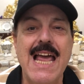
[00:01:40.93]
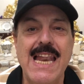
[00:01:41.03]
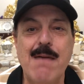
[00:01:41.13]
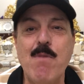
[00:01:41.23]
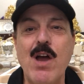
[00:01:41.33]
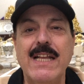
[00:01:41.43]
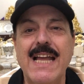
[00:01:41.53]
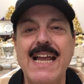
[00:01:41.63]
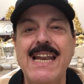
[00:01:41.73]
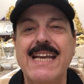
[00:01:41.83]
لما واحد
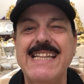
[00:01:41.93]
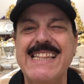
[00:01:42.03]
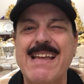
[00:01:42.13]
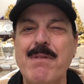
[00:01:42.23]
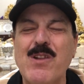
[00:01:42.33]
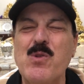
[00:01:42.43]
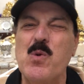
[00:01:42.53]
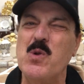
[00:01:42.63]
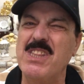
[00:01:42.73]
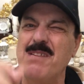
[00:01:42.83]
قال لك انت برضو
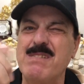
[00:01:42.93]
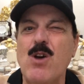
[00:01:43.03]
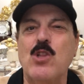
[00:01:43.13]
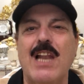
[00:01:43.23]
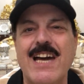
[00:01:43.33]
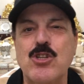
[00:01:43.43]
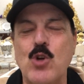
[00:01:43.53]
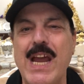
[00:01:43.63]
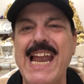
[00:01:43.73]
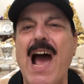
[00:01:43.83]
كنت مزود العرض
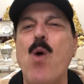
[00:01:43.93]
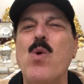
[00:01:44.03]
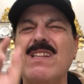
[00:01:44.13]
شويه لا هو